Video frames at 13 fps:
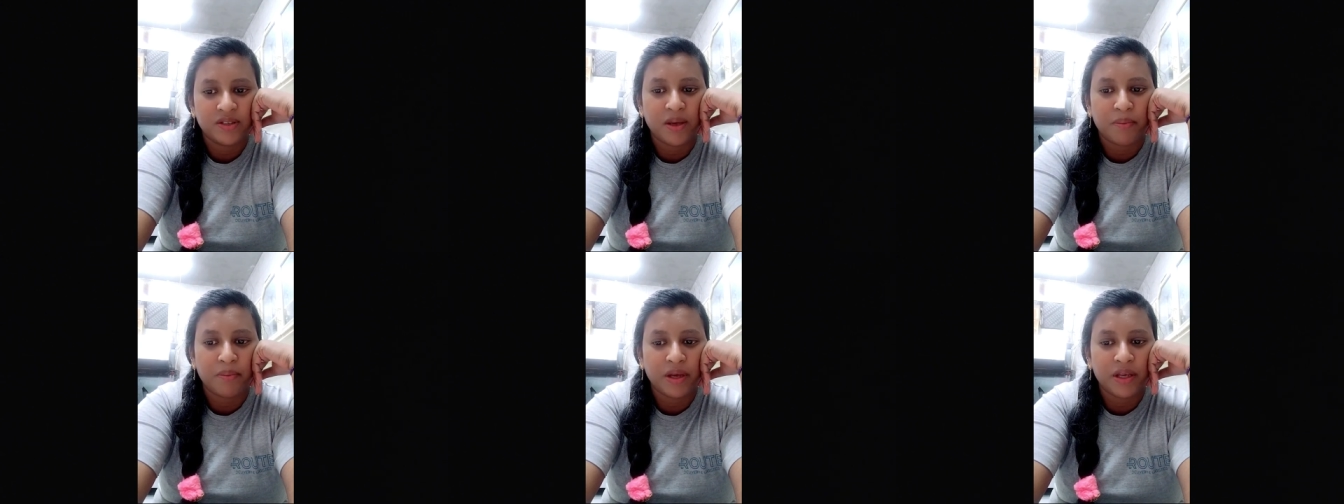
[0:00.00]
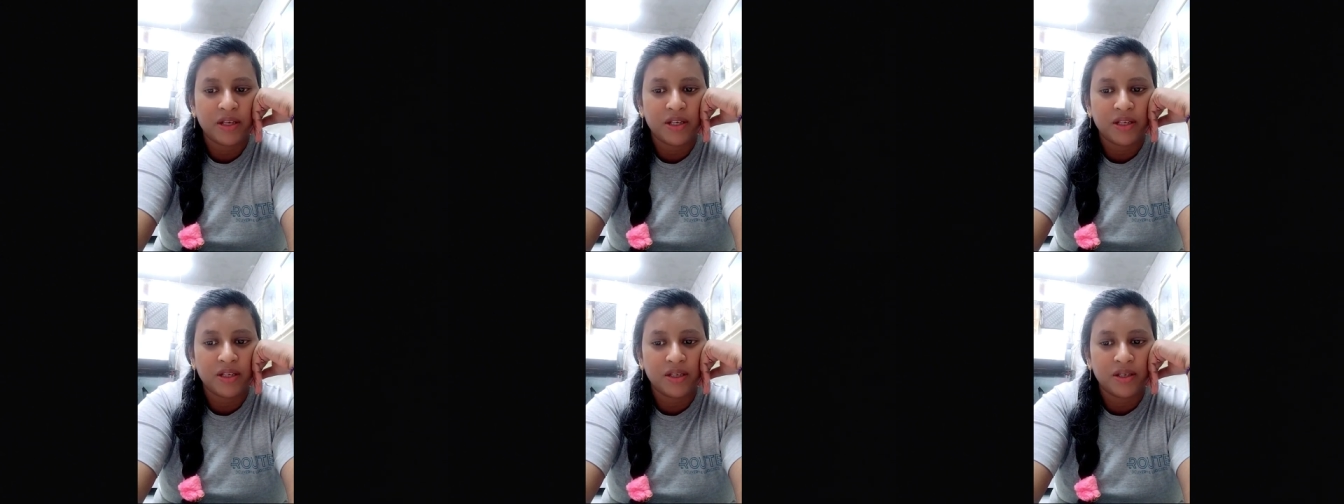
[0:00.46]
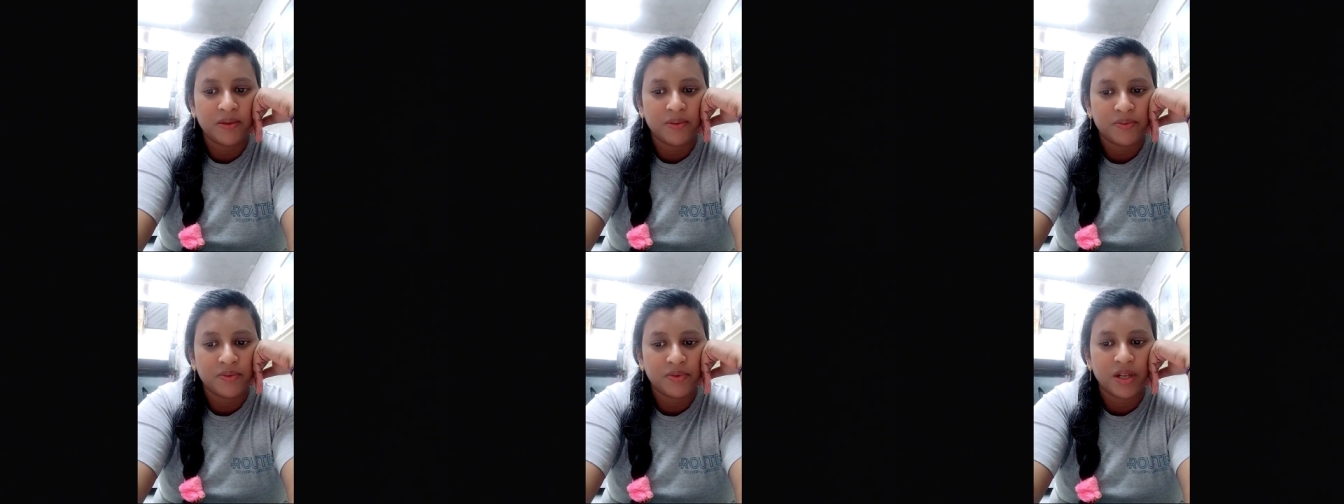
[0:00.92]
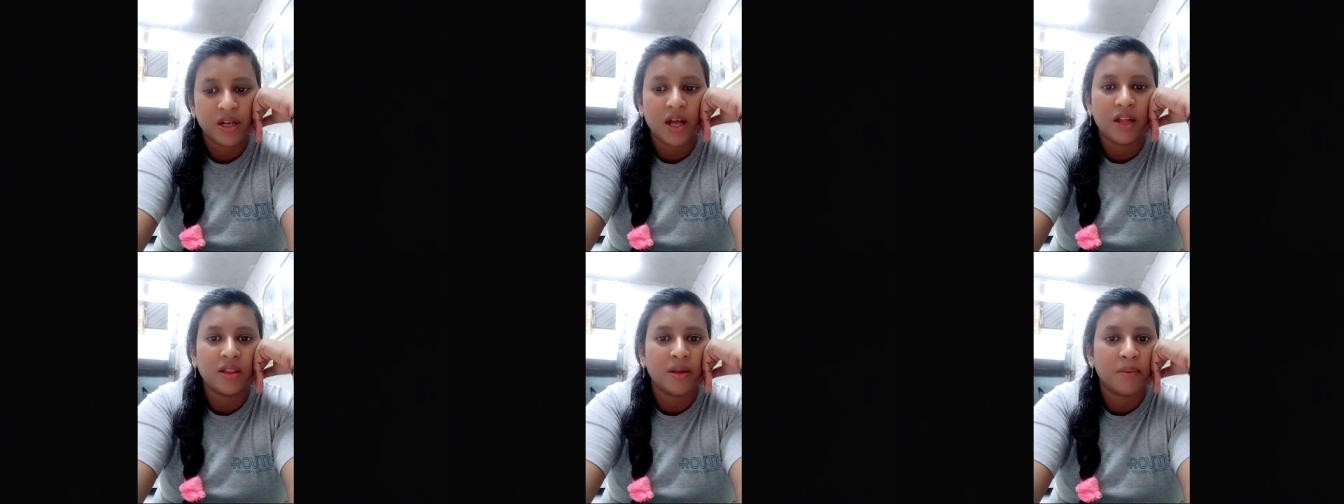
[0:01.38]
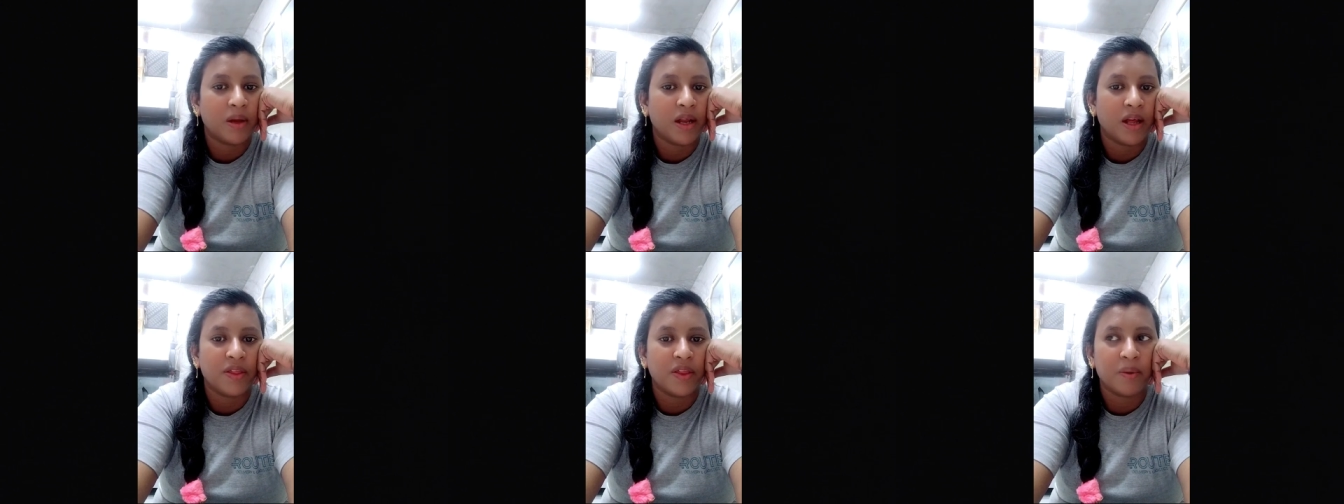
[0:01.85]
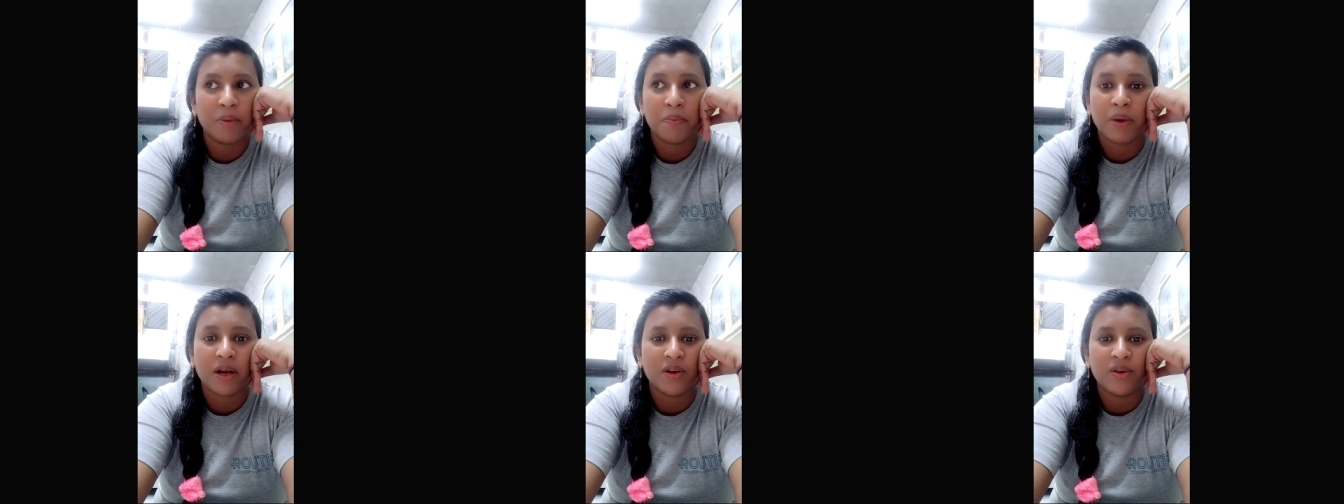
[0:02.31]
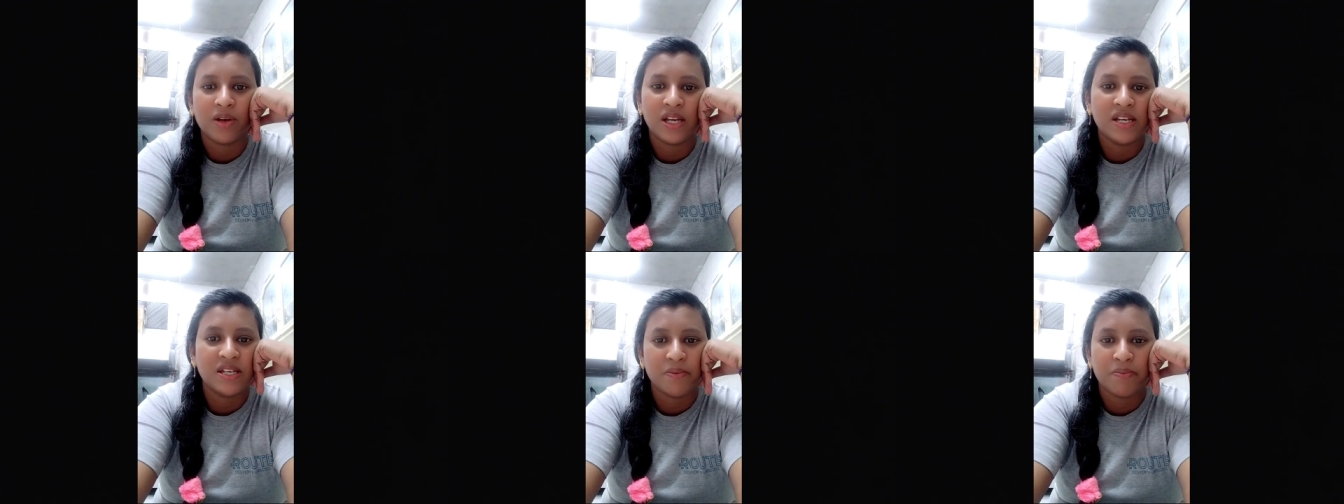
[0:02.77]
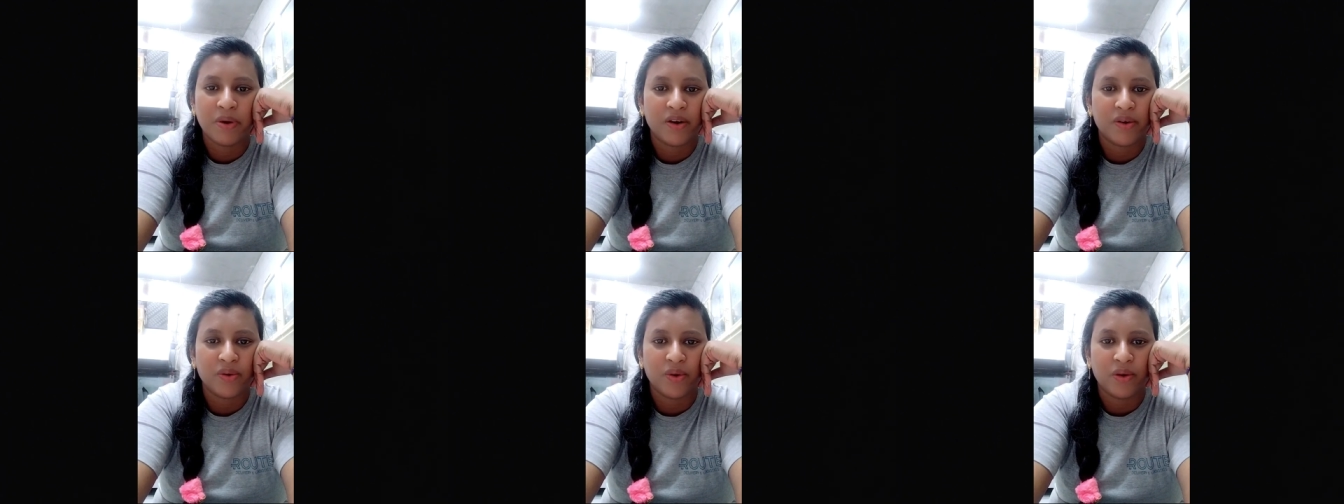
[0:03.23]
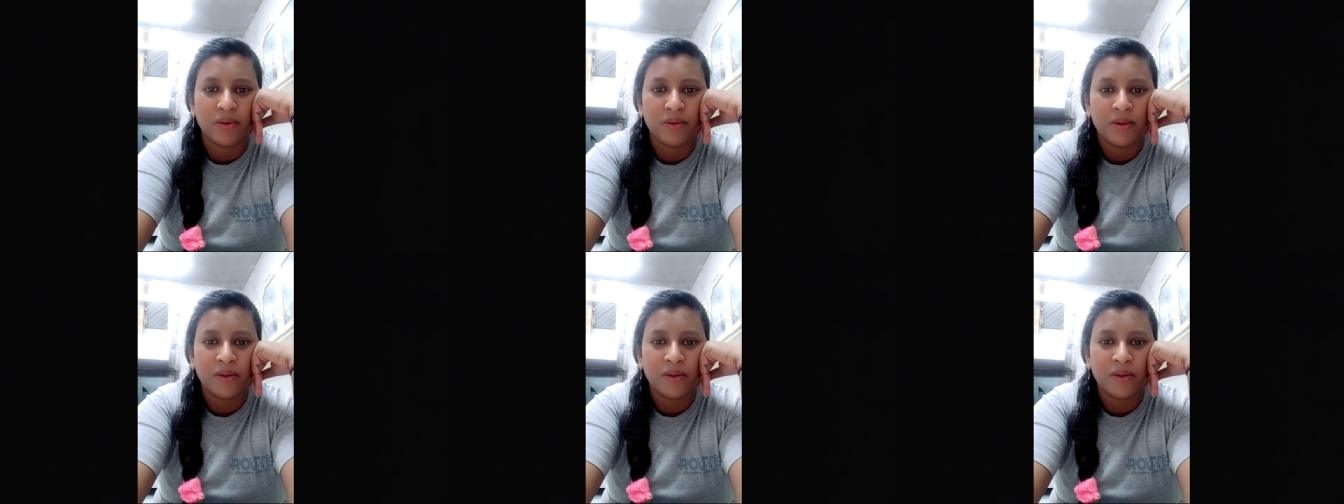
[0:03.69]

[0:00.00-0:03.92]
ఈ అమ్మాయిని ఇలా అందం అలా అందం అని పక్కన వెళ్ళి చెప్పారనుకో